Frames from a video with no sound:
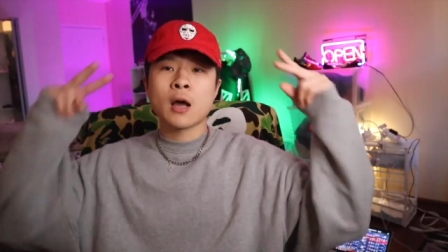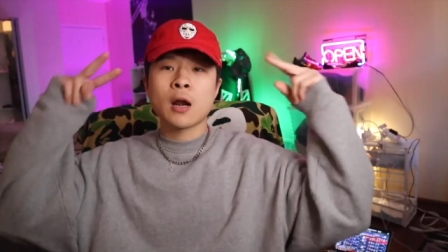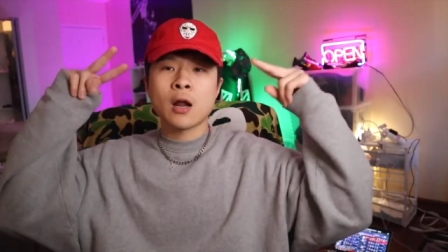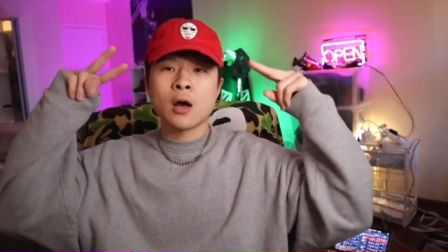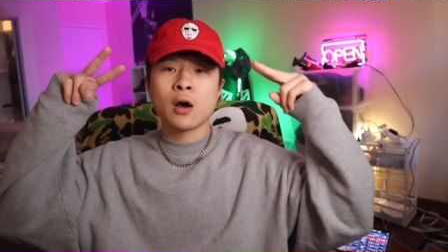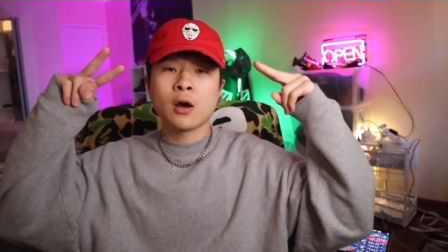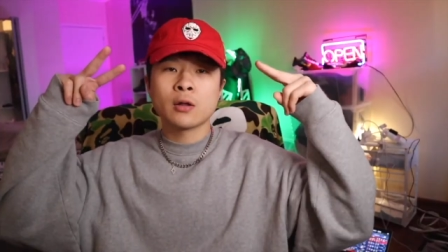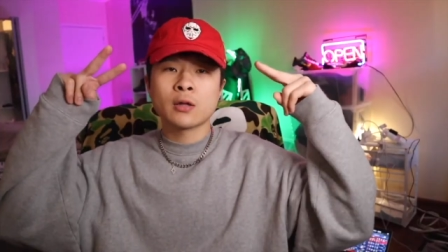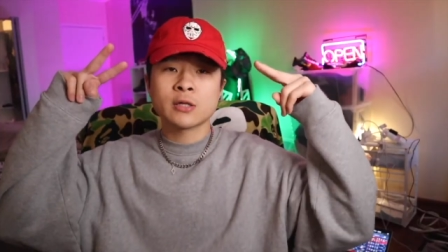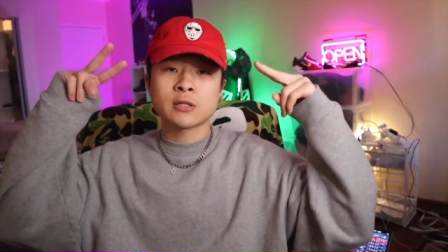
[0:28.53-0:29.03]

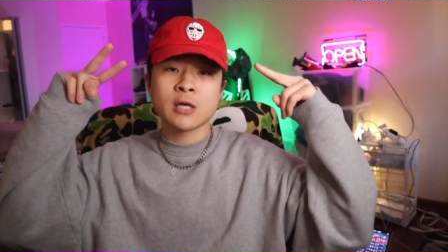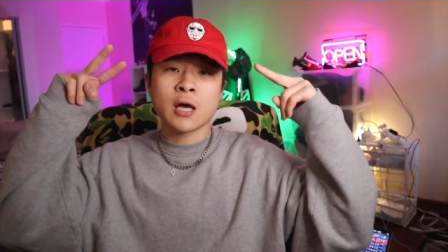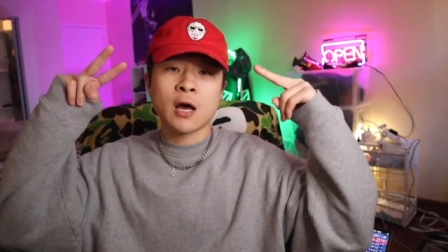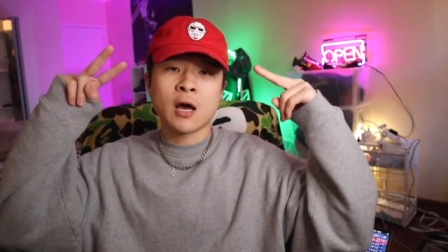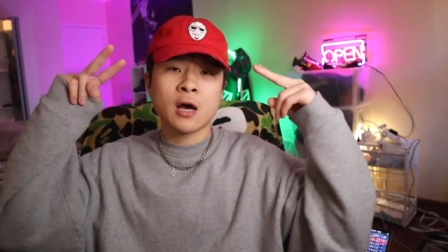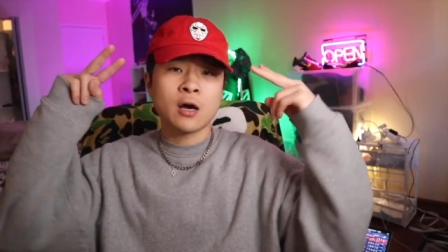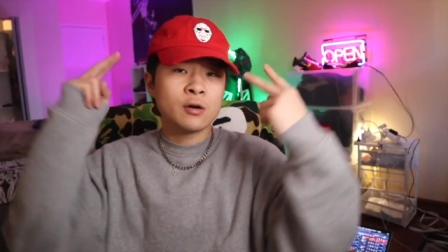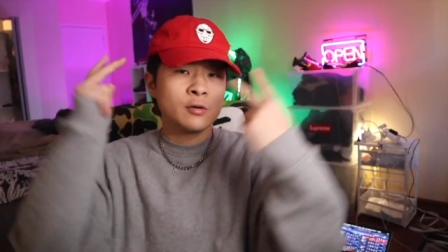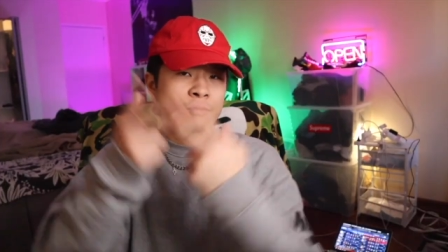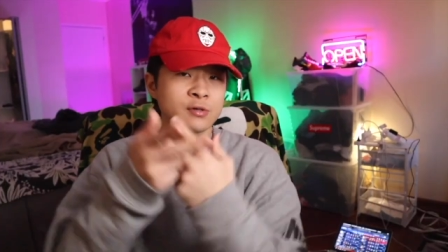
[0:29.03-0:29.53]
Hello，大家
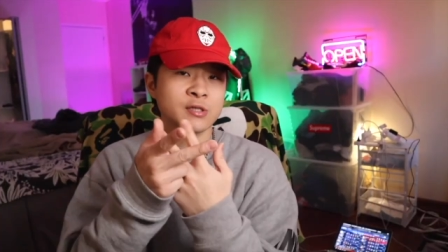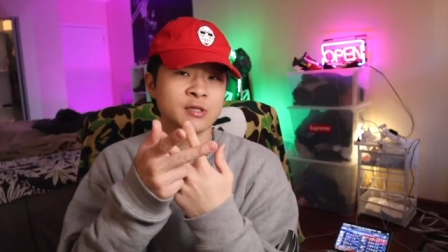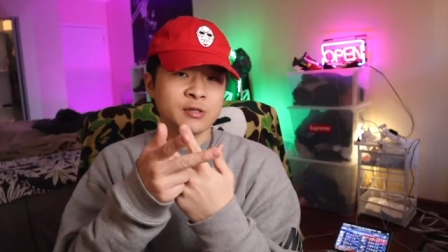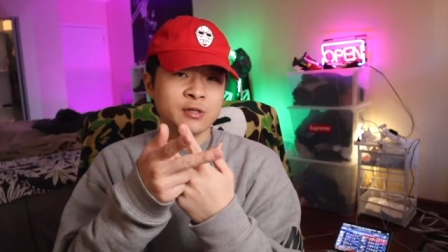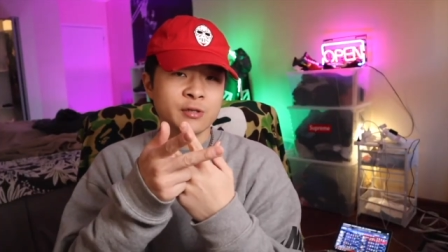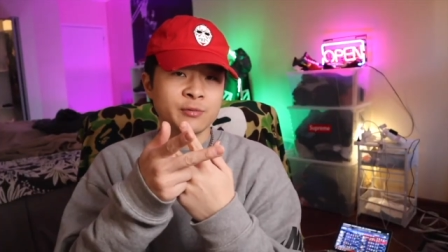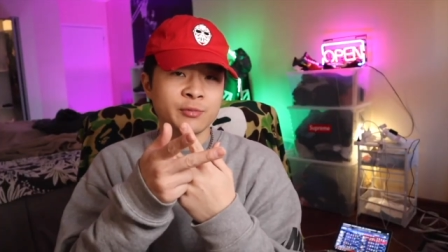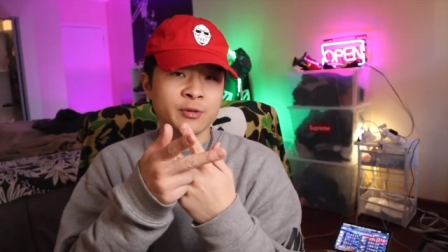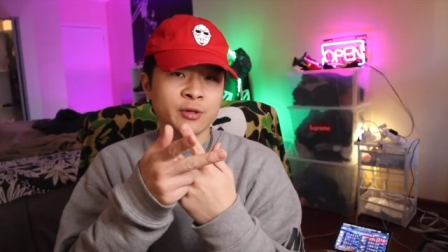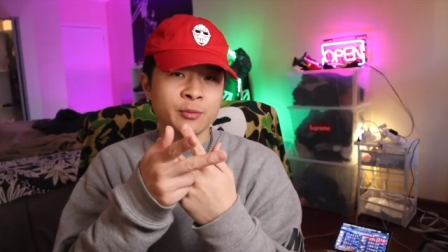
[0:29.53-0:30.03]
好，我是
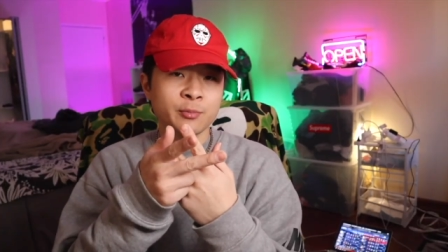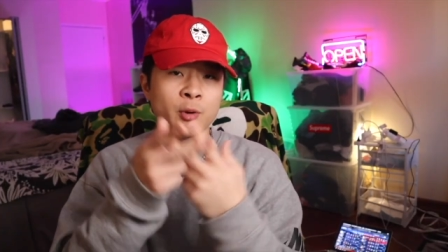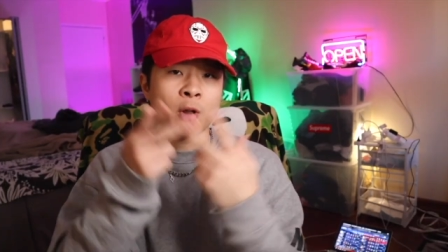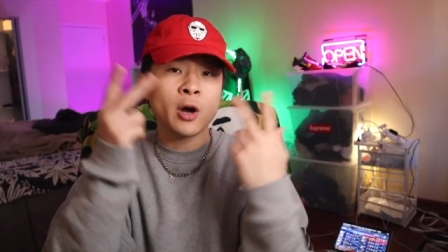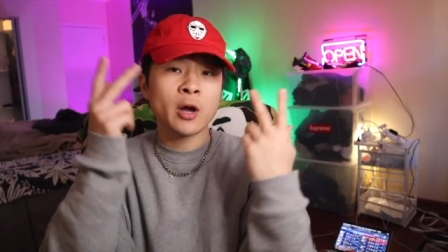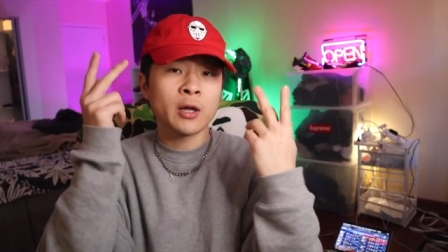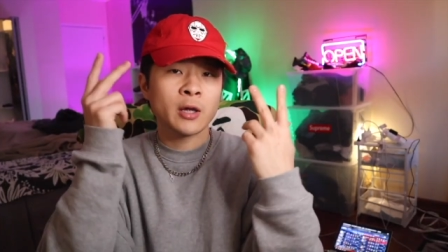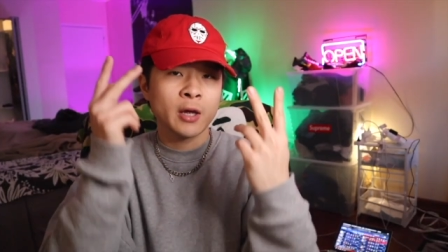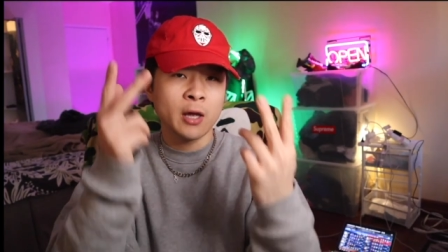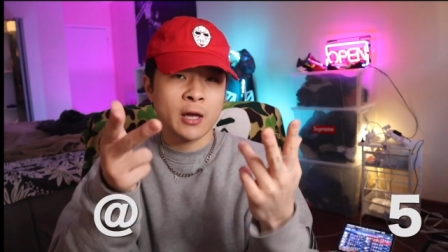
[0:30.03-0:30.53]
你们的
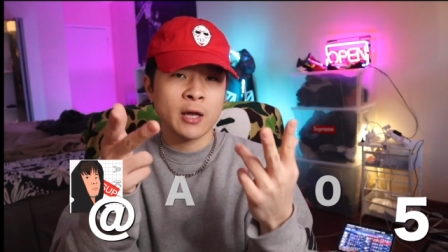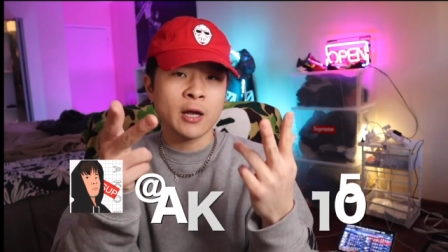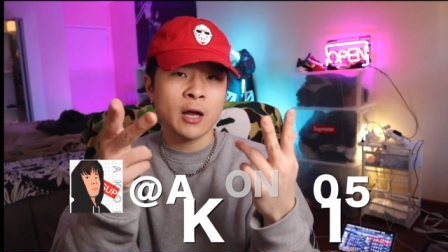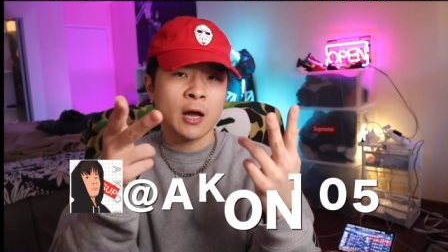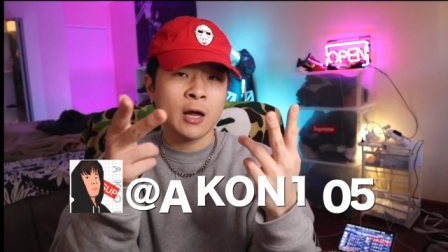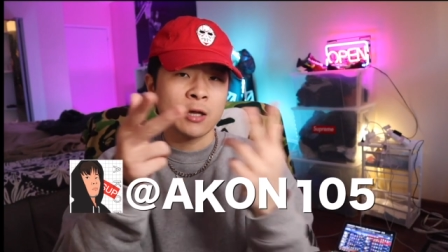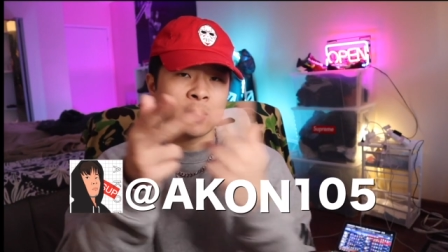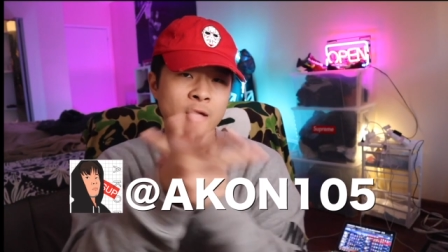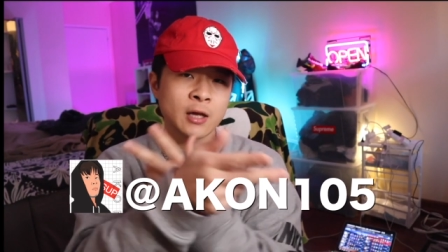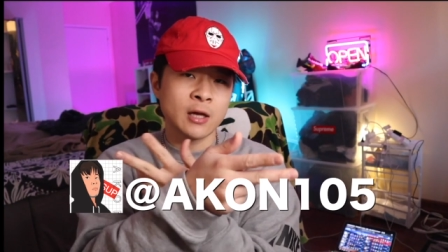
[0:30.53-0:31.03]
Boy A
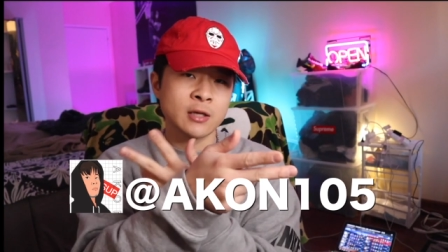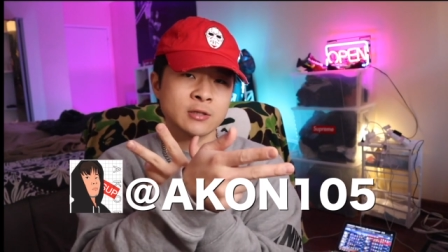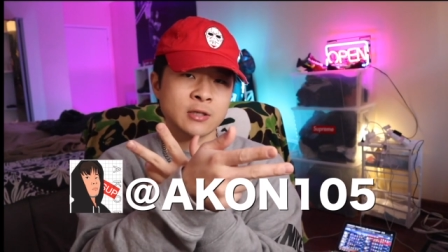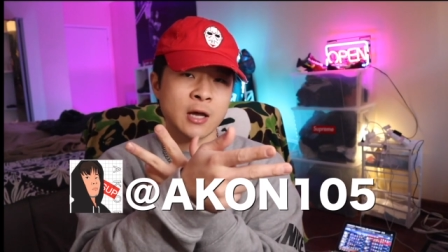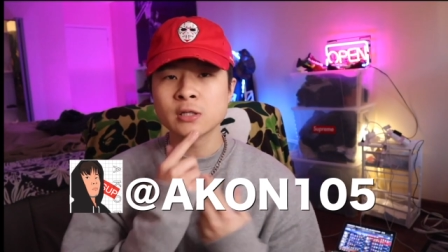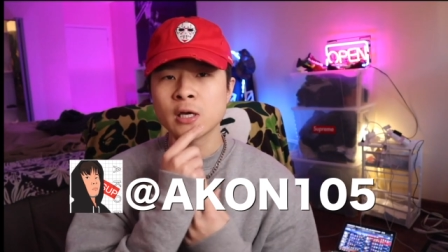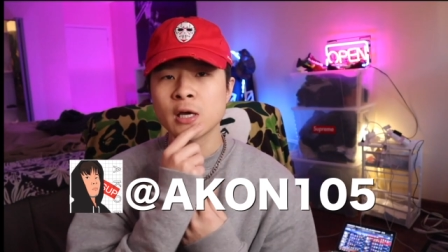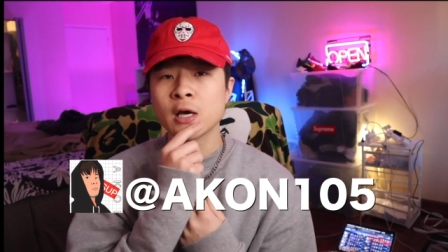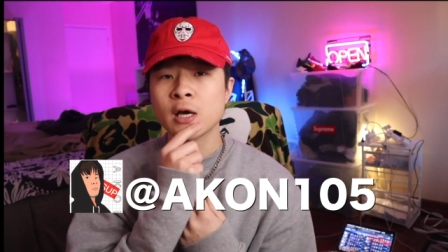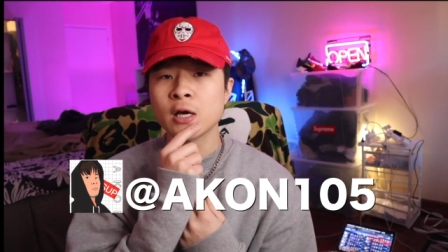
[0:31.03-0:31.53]
卡大大
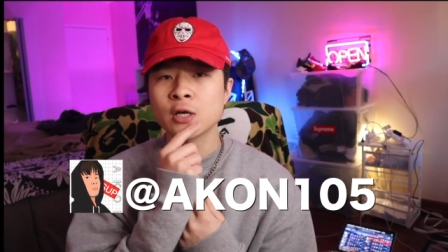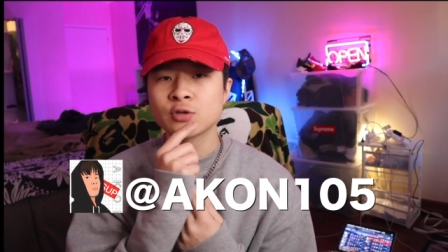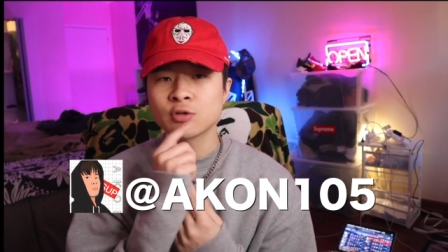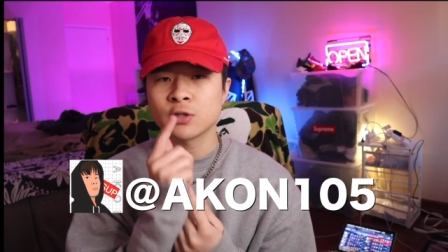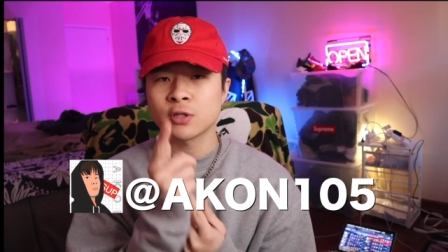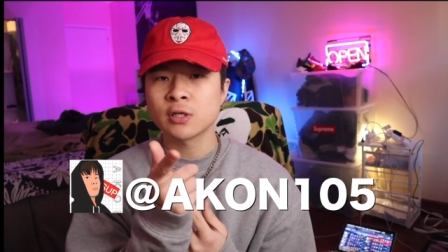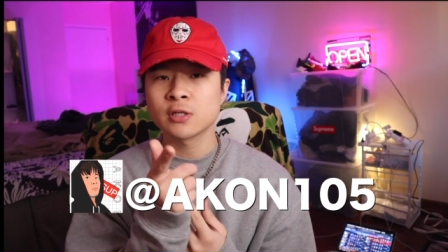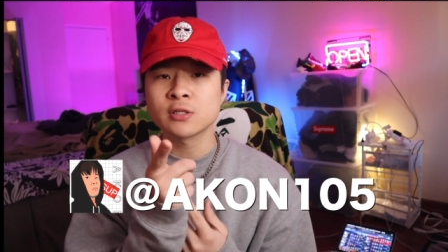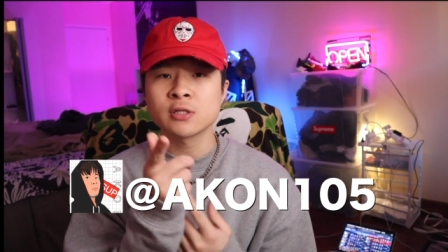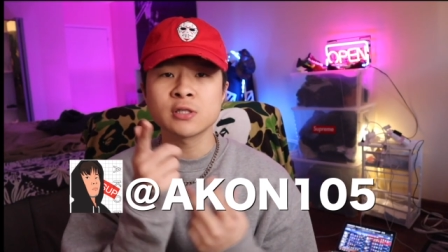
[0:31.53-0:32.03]
家觉
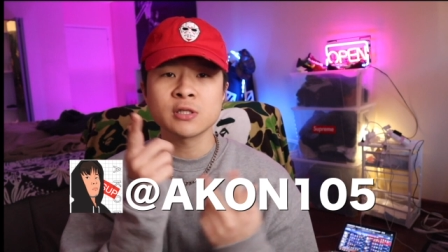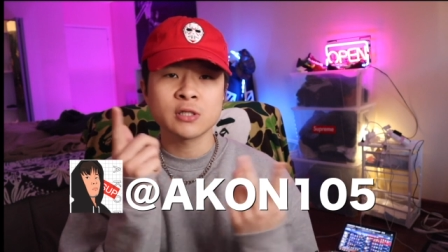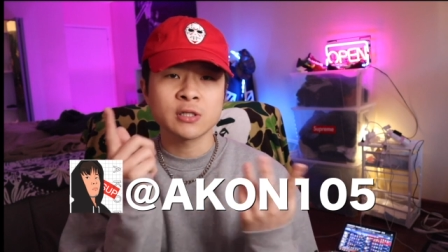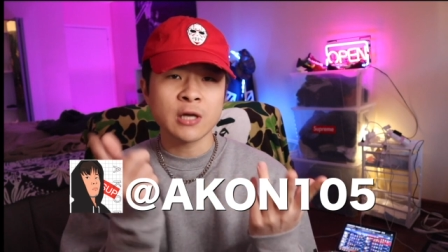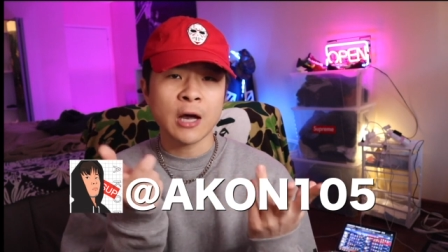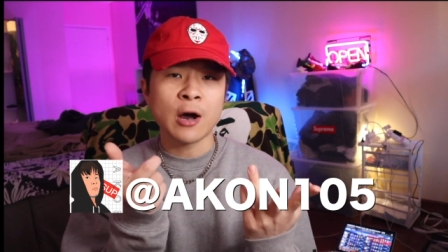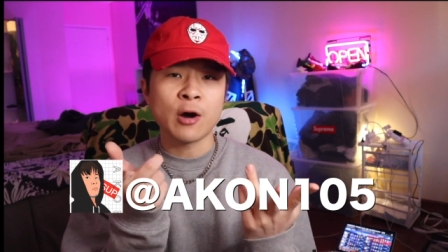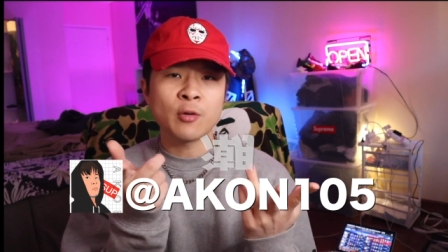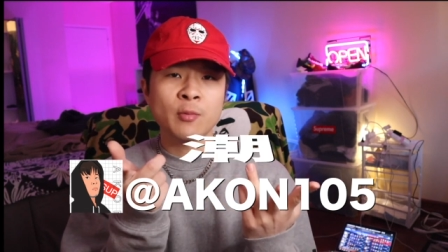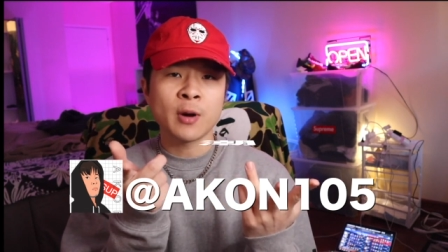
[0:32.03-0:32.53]
得自己
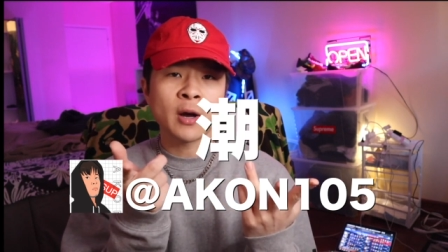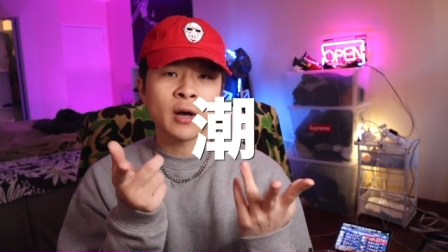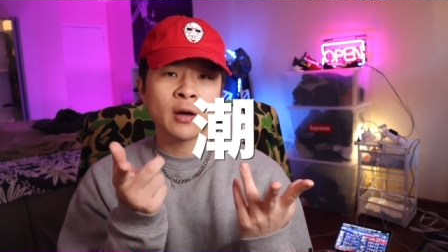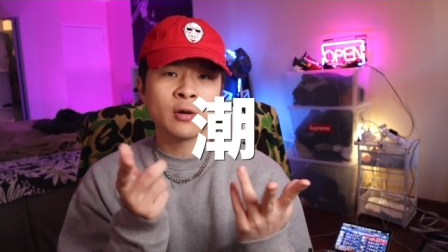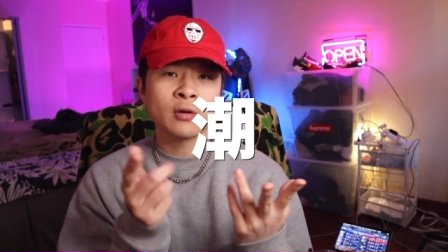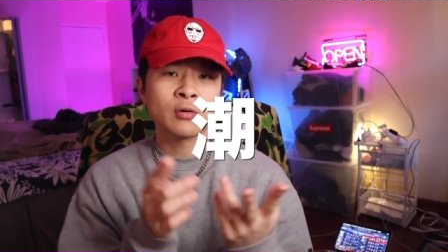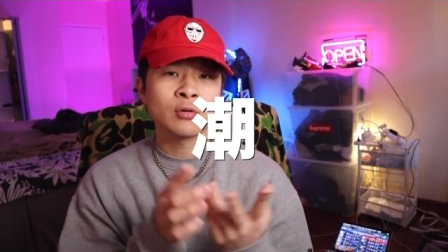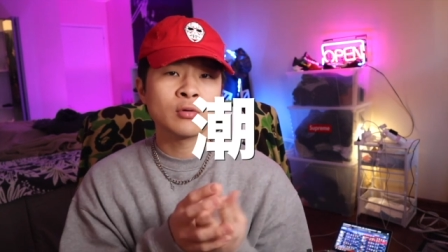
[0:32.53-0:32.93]
潮吗？